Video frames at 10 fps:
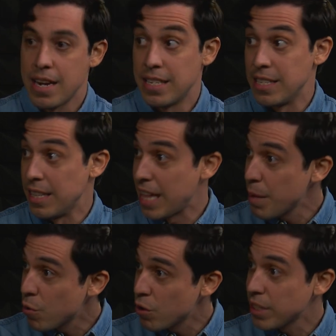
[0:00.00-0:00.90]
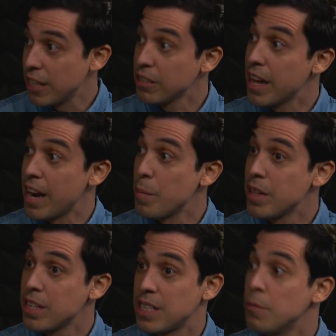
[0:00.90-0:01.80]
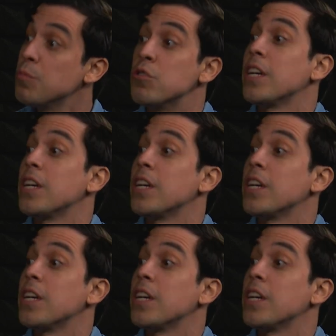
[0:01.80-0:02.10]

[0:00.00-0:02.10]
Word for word: necesitamos, qué es lo que realmente estamos